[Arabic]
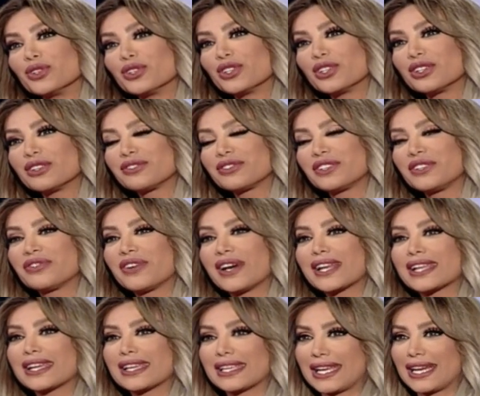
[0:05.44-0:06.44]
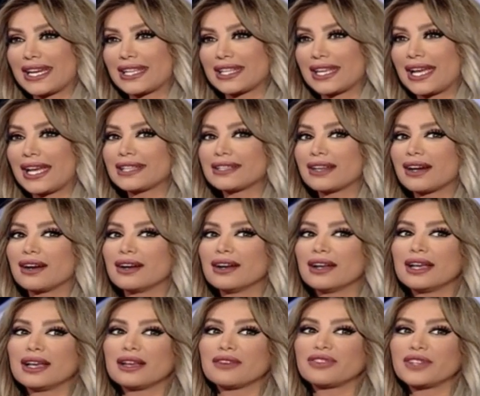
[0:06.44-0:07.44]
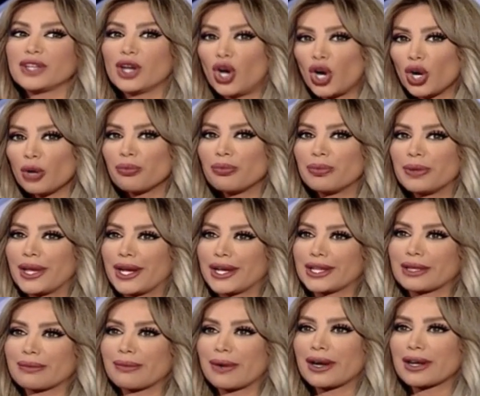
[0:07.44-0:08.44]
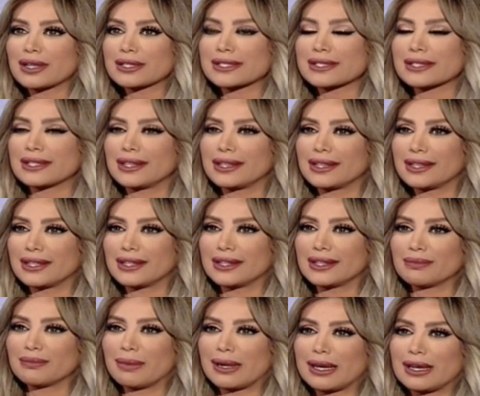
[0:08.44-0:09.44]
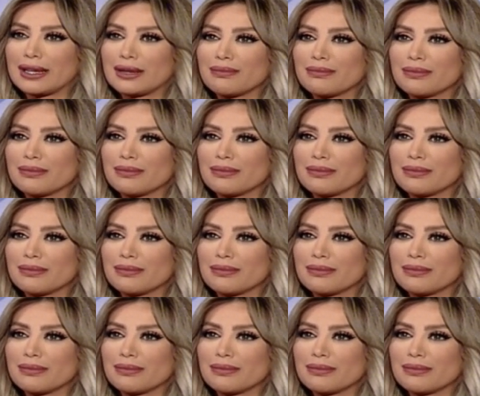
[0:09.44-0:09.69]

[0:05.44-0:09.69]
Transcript: يعني ما انت يعني انت متهمه في حب يعني ما خص المثل اي نوع